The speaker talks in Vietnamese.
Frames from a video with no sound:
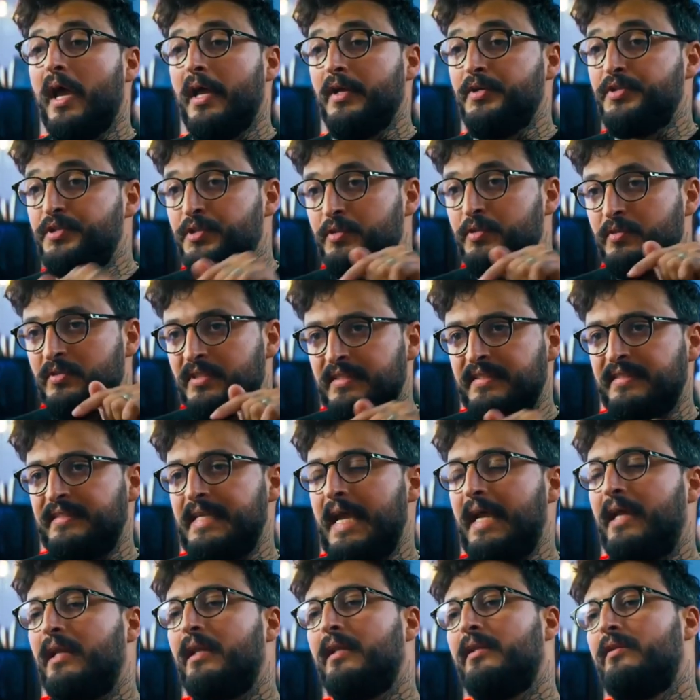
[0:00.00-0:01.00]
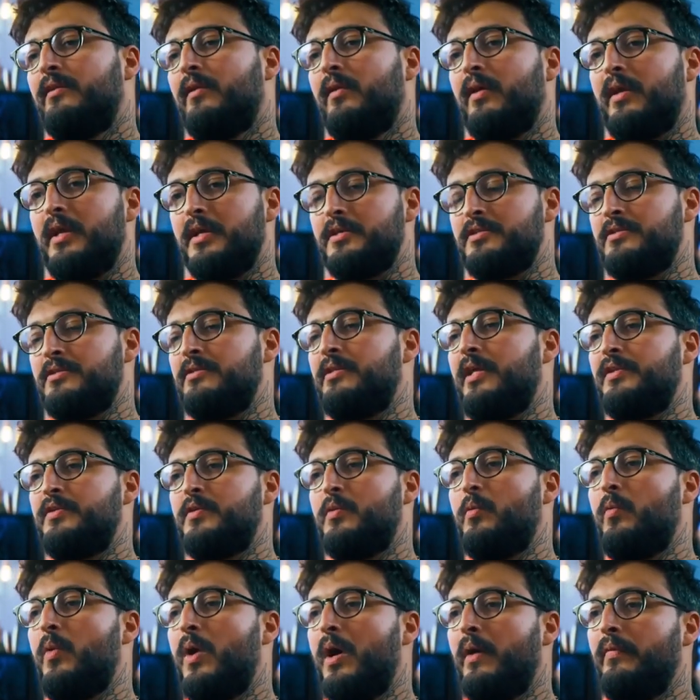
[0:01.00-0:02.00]
mỗi ngày đừng bỏ lỡ bất
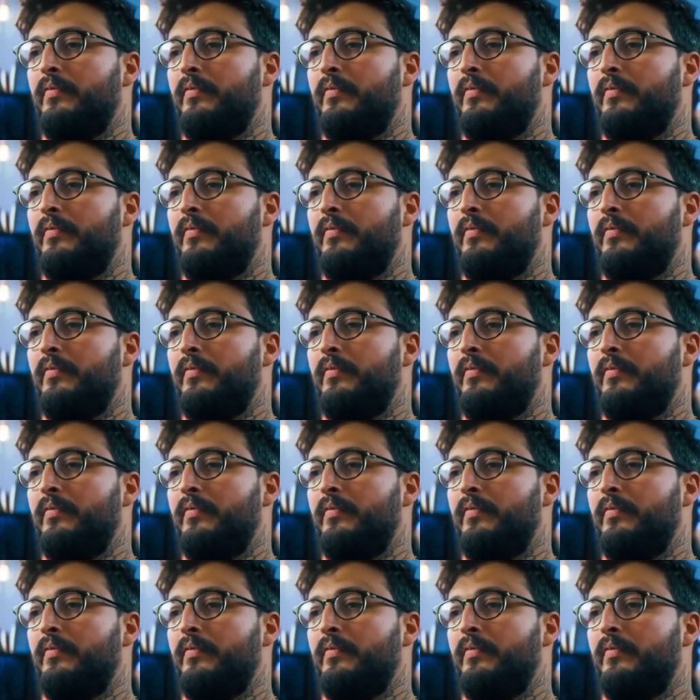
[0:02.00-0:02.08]
kỳ